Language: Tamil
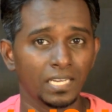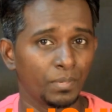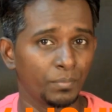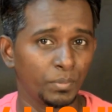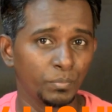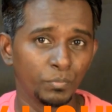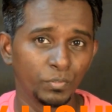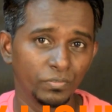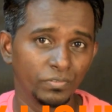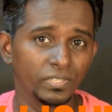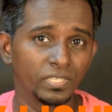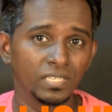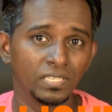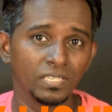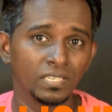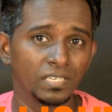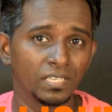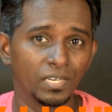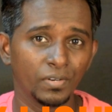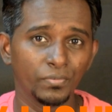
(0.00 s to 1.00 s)
நம்ம மூவி
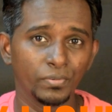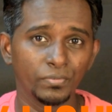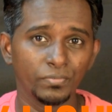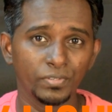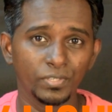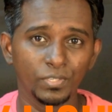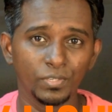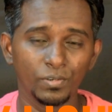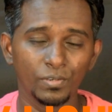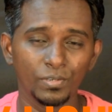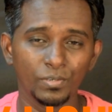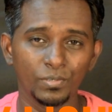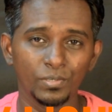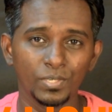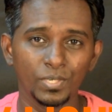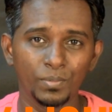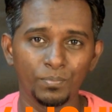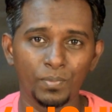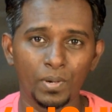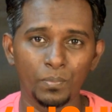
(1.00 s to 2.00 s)
ரிவ்யூ வீடியோலையோ
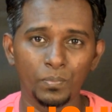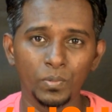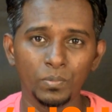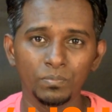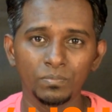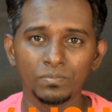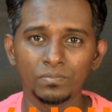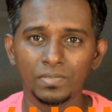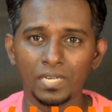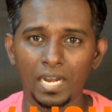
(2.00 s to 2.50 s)
பார்ப்போம்